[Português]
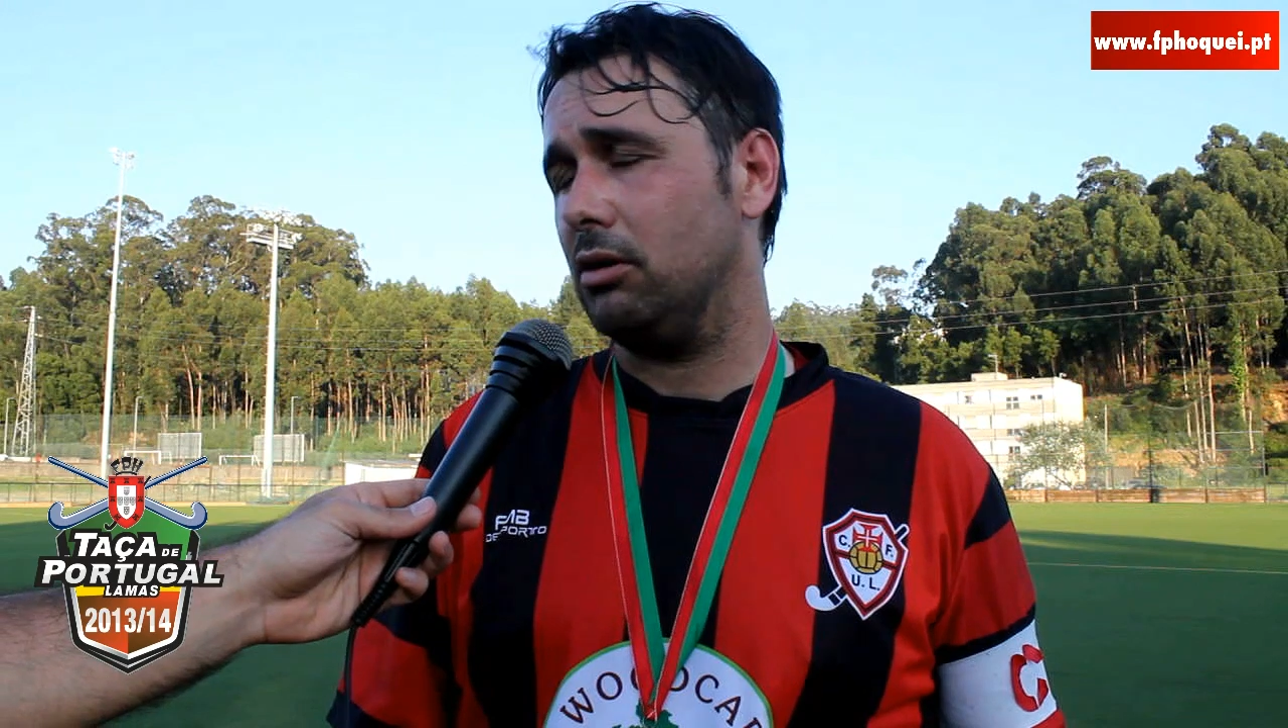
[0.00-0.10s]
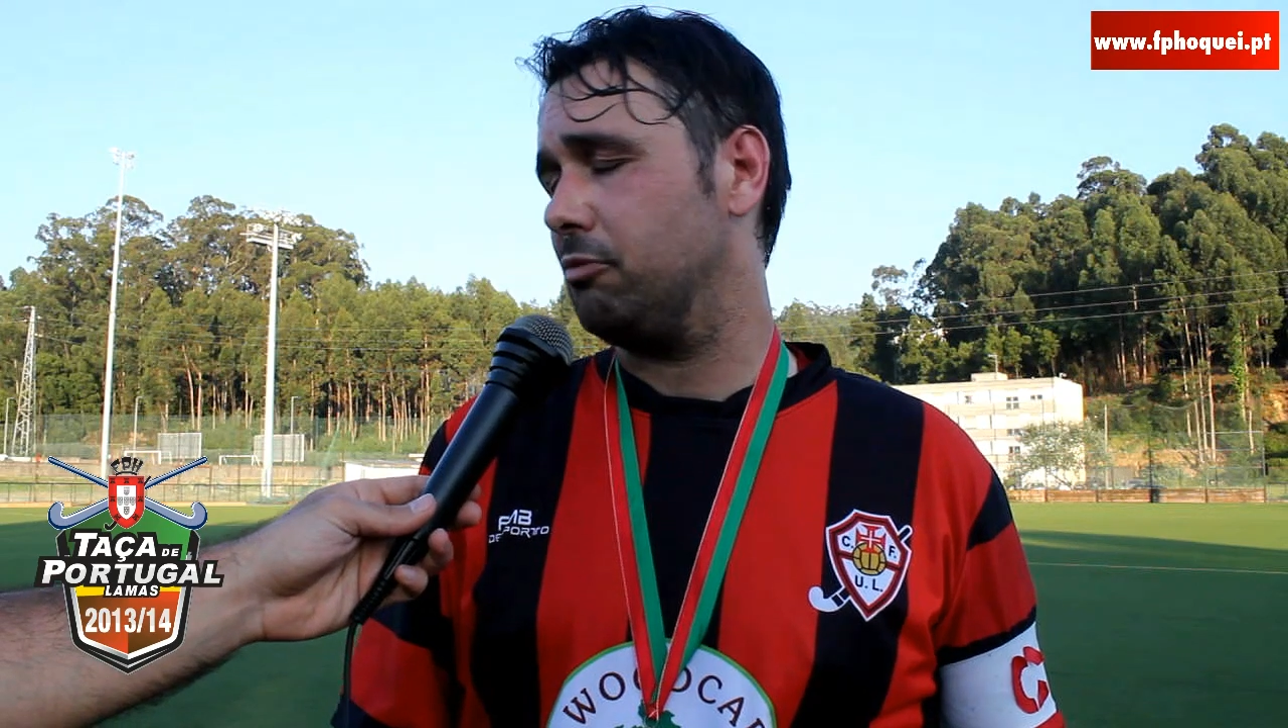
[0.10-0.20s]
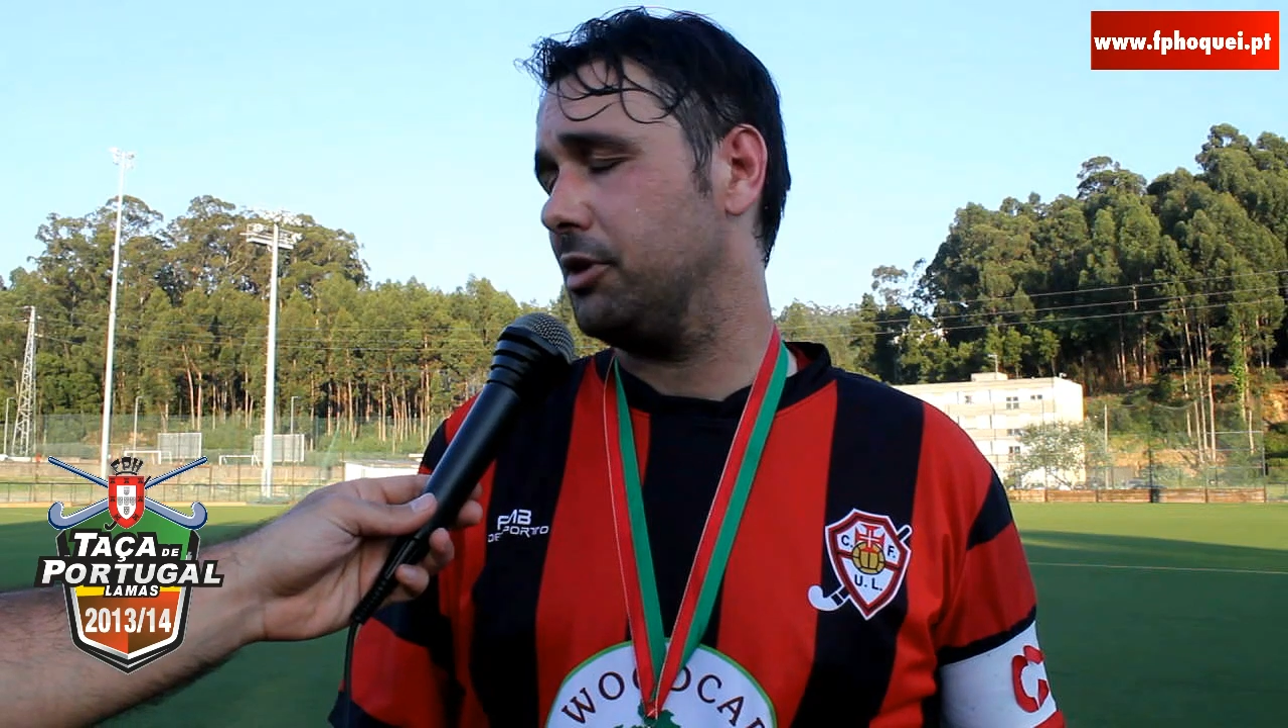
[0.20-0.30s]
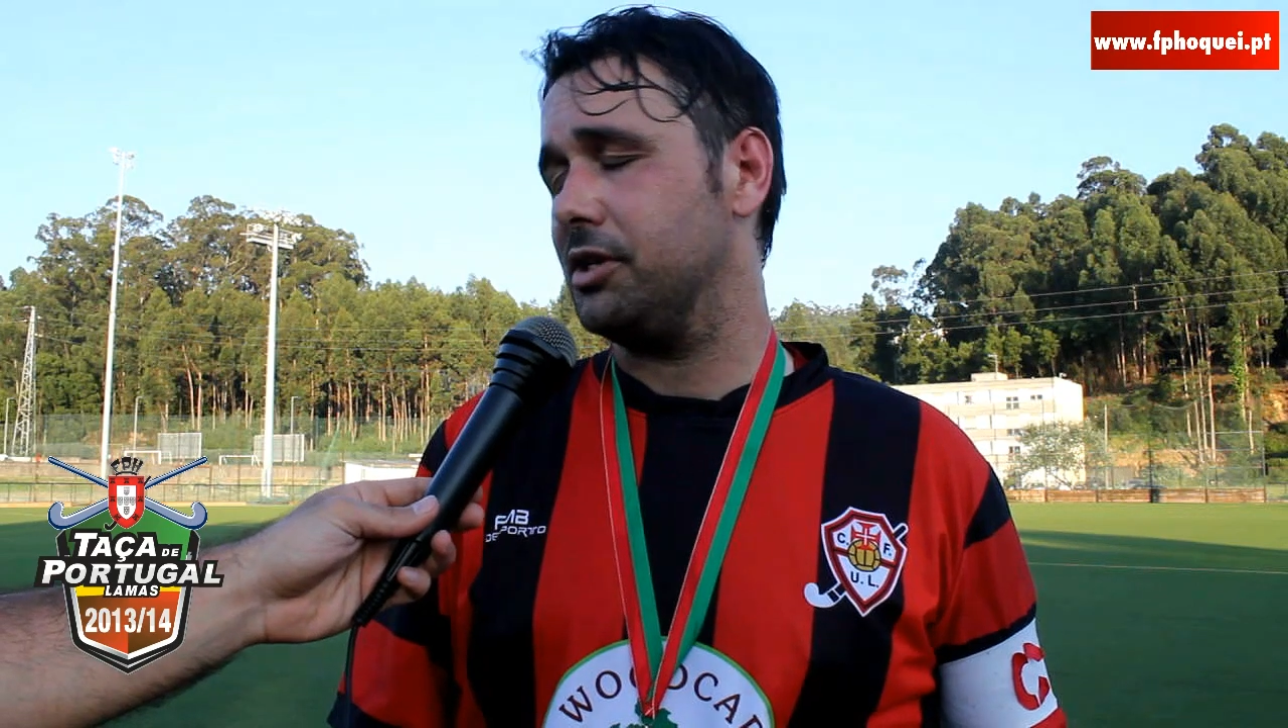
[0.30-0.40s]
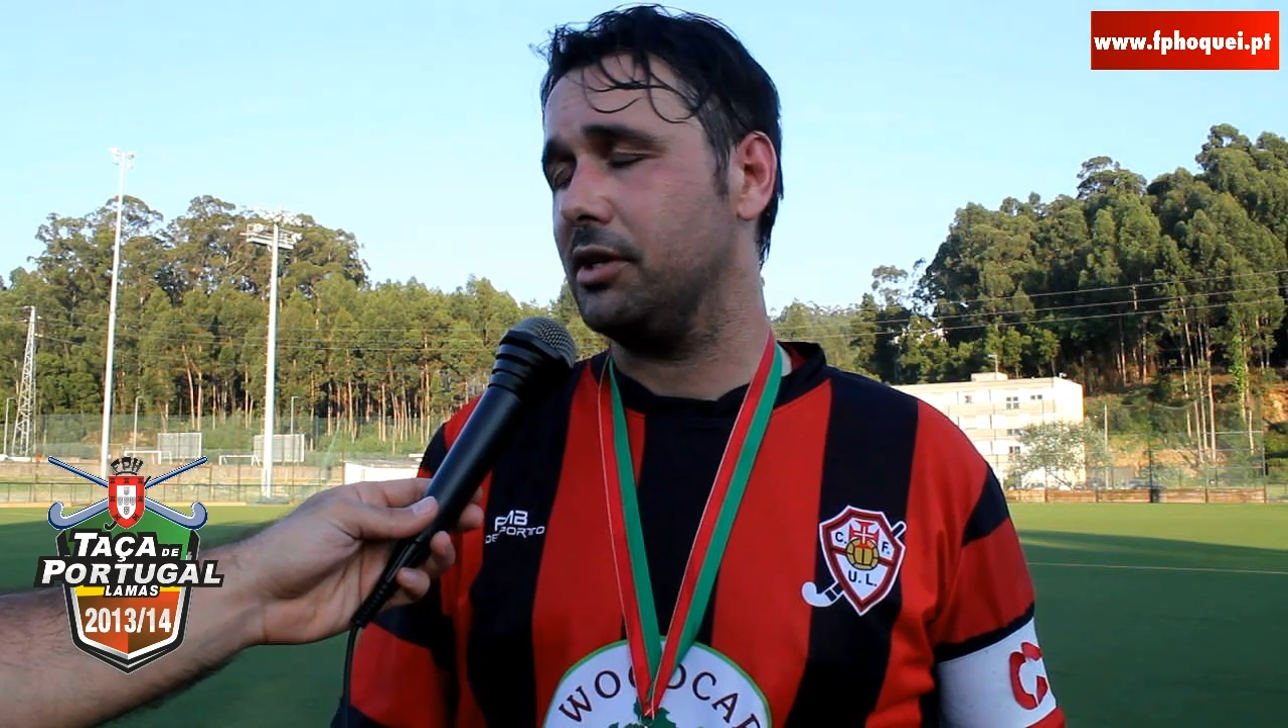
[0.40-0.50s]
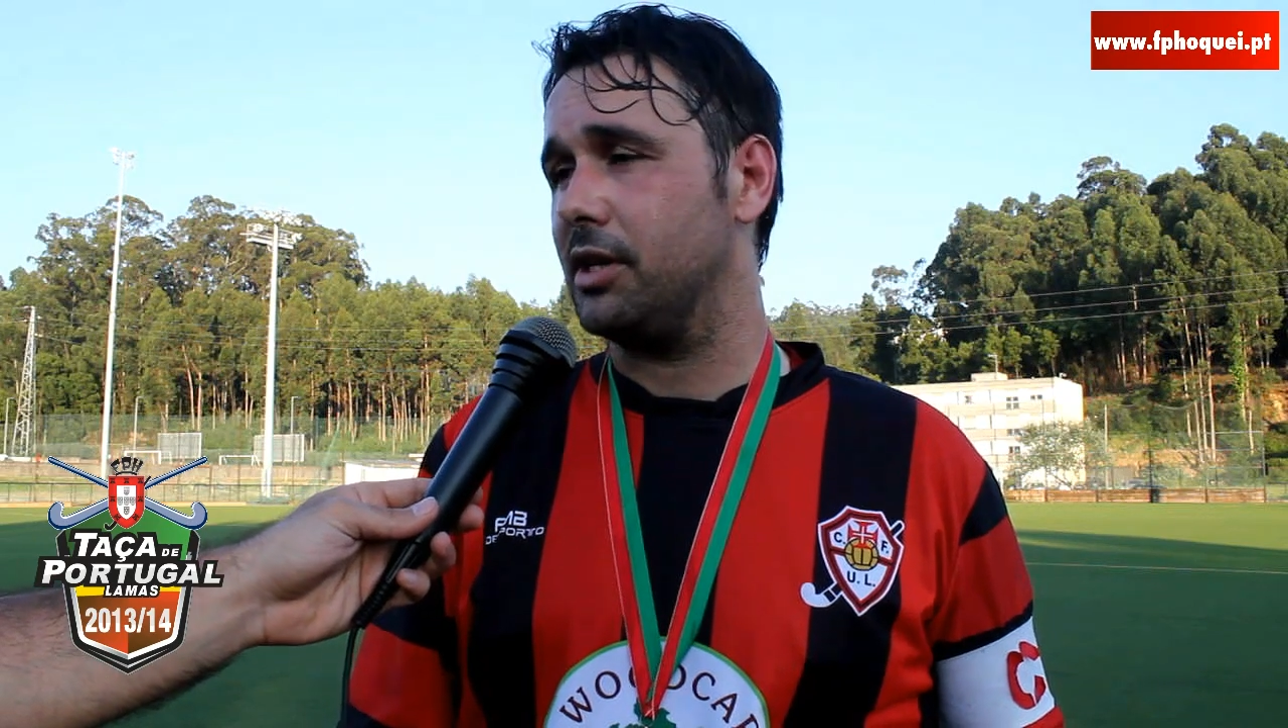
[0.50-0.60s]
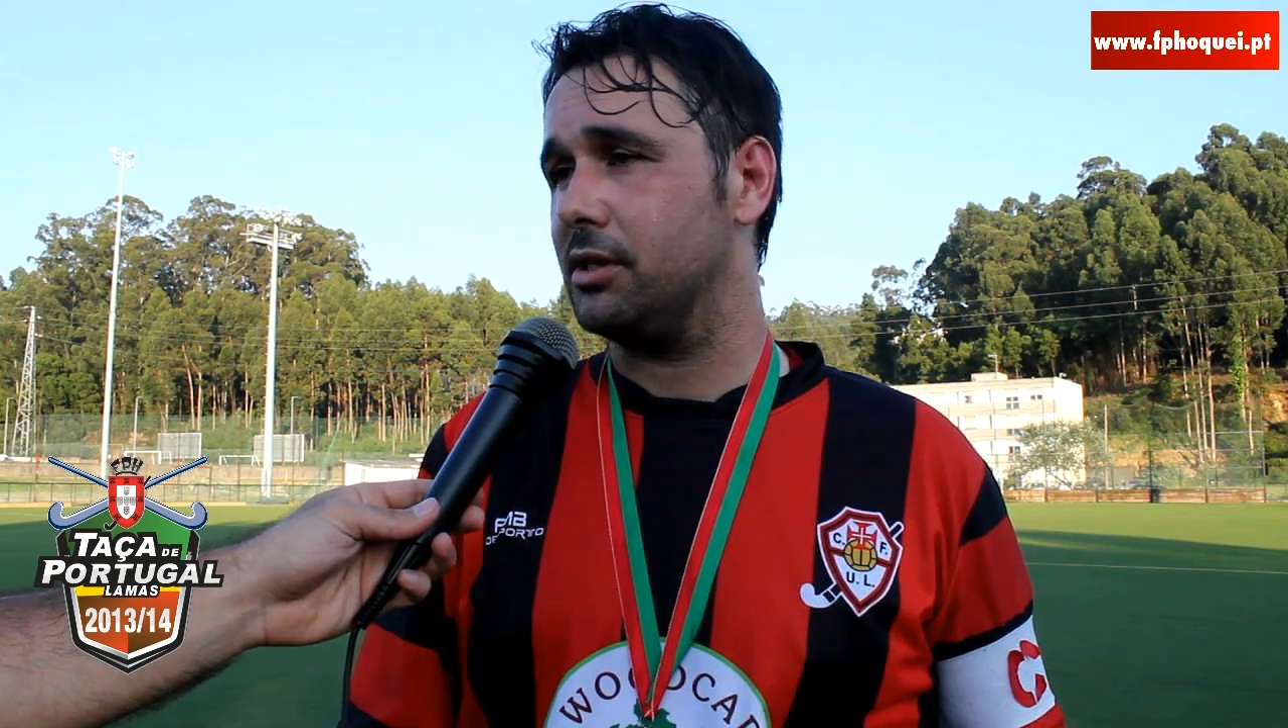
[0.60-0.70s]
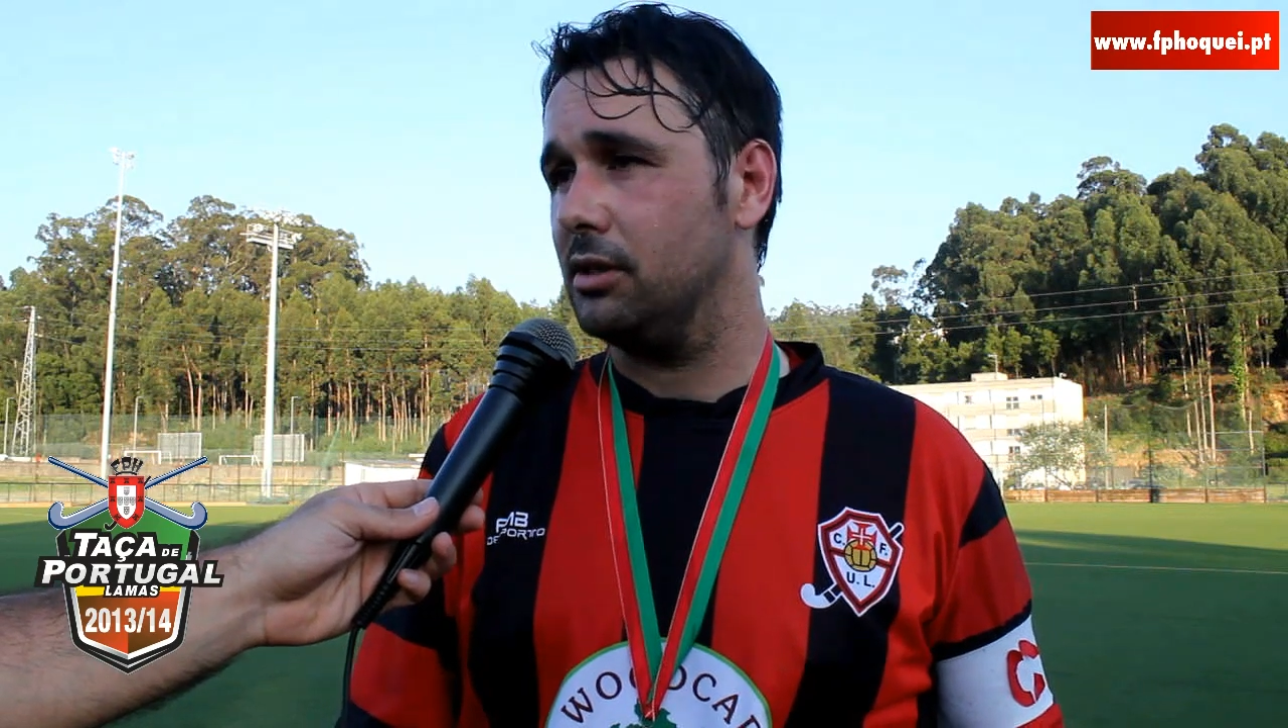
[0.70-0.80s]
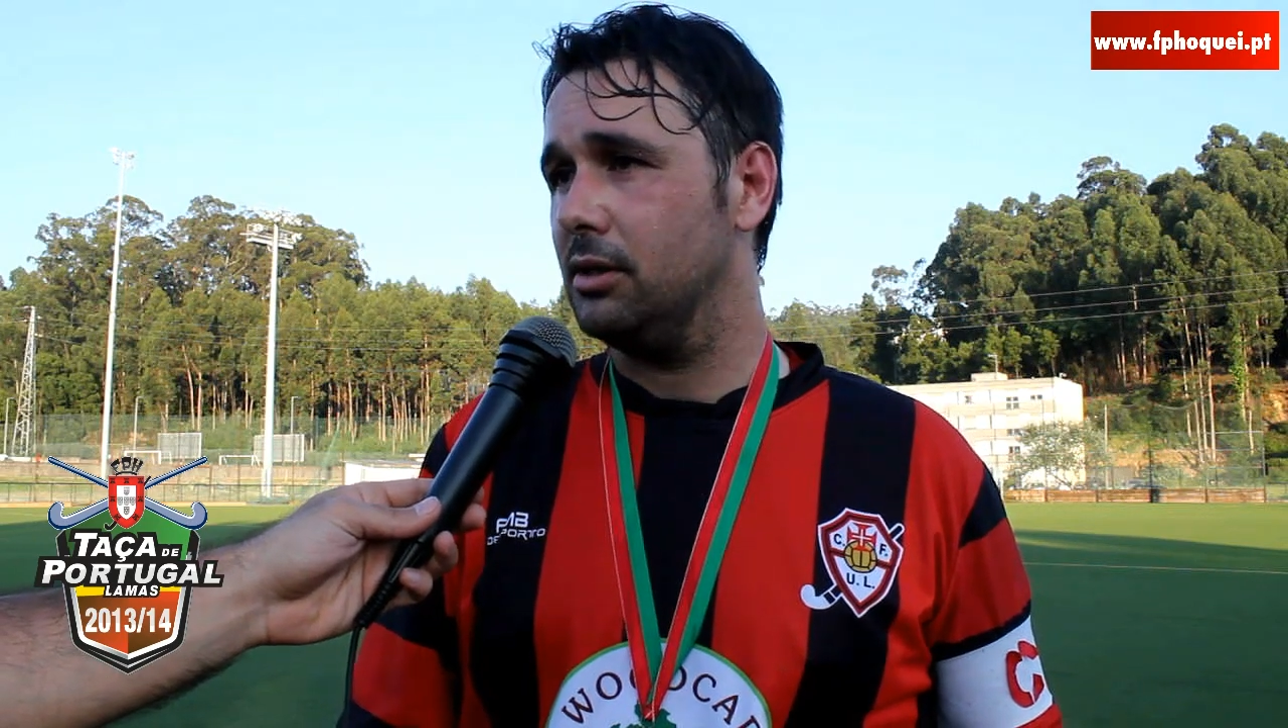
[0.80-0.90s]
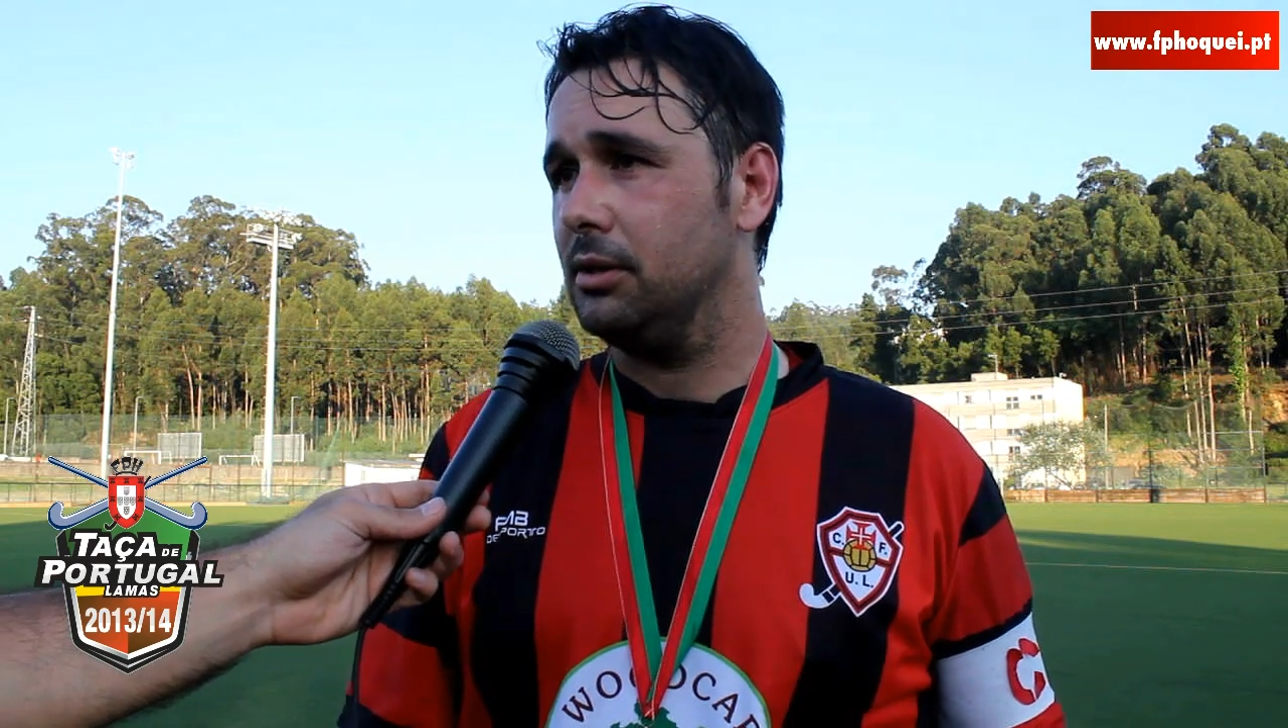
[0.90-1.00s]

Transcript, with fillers: é o que menos interessa